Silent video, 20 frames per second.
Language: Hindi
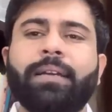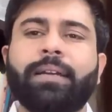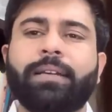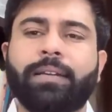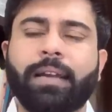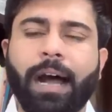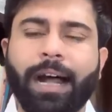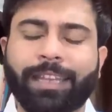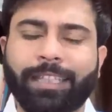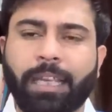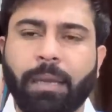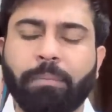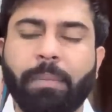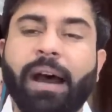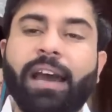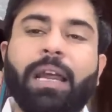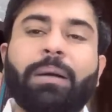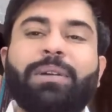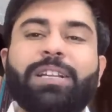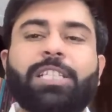रात के
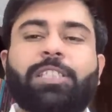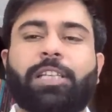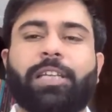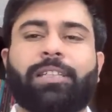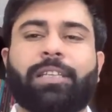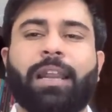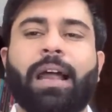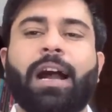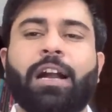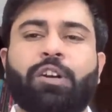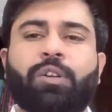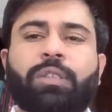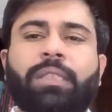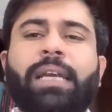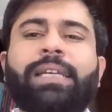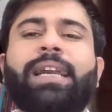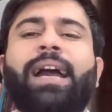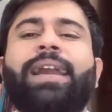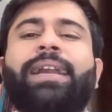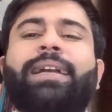12 बजे से इतलाक होता
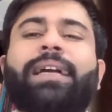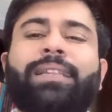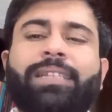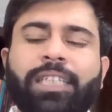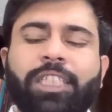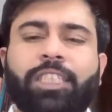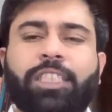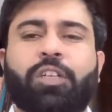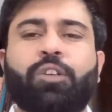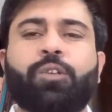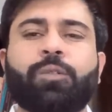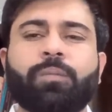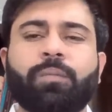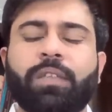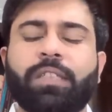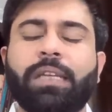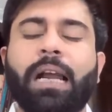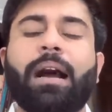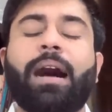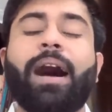है या 31 को
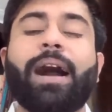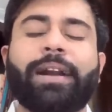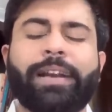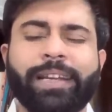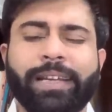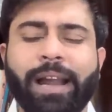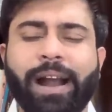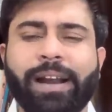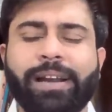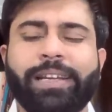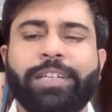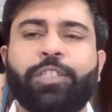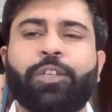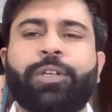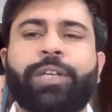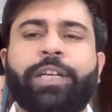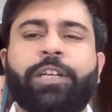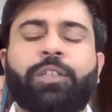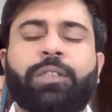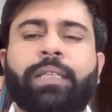या आखिरी आखिरी जो
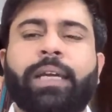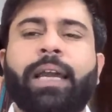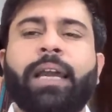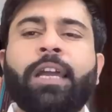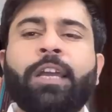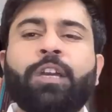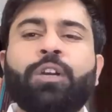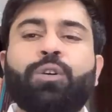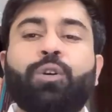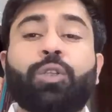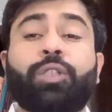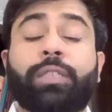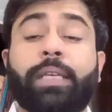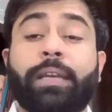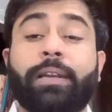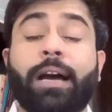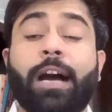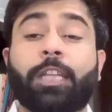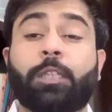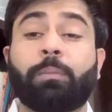डे होता है उसके
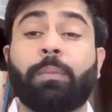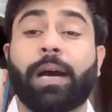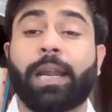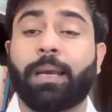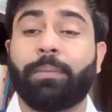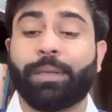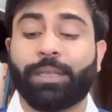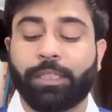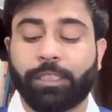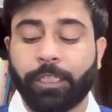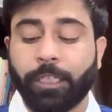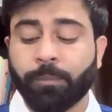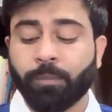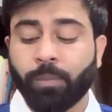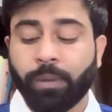रात 12 बजे से